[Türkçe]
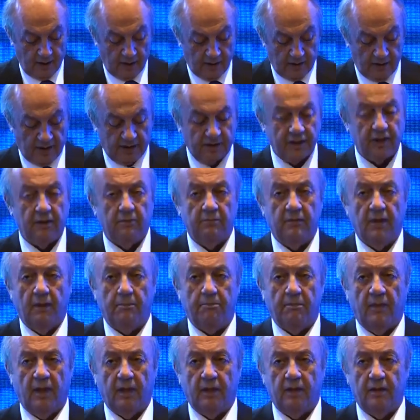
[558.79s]
yatırım
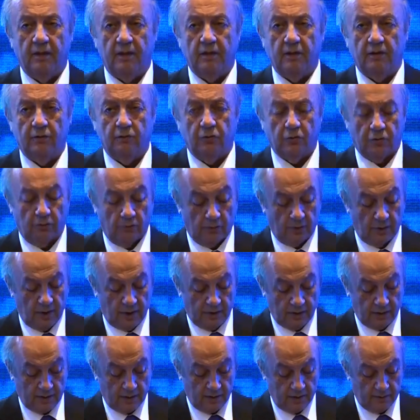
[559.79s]
yapmak
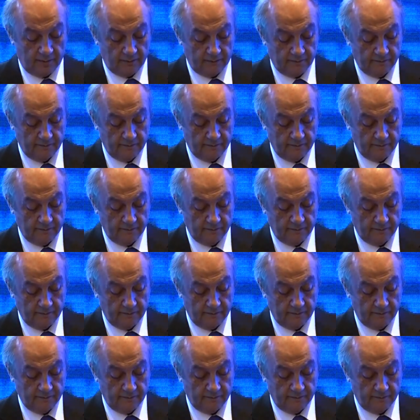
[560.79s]
durumundayız.